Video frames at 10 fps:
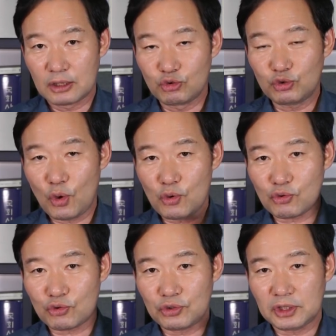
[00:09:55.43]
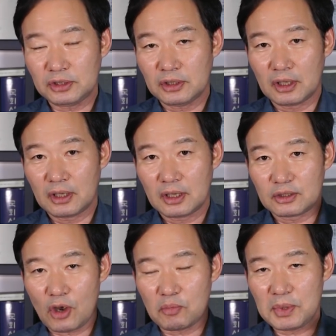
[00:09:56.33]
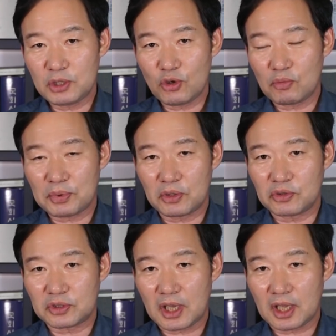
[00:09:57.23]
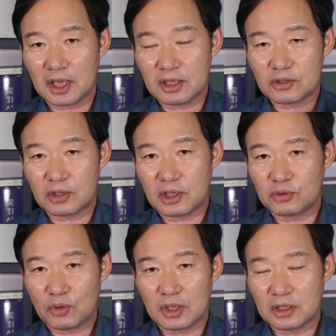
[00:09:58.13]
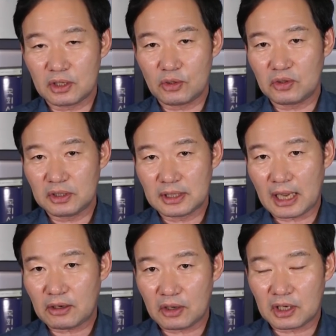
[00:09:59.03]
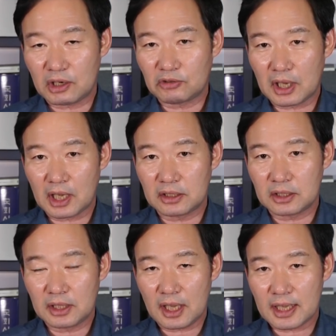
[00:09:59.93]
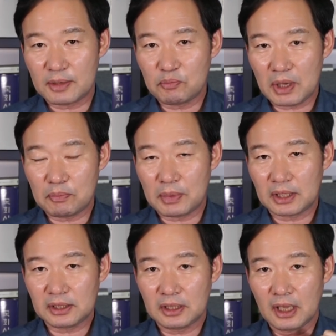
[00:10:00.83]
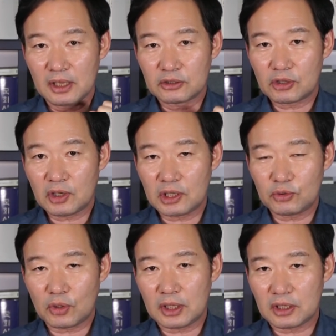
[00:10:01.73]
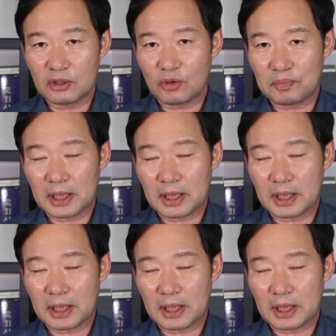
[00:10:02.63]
유동규는 정민용 변호사에게 천화동인 1호는 내 거야라고 얘기했는데 김만배는 천화동인 1호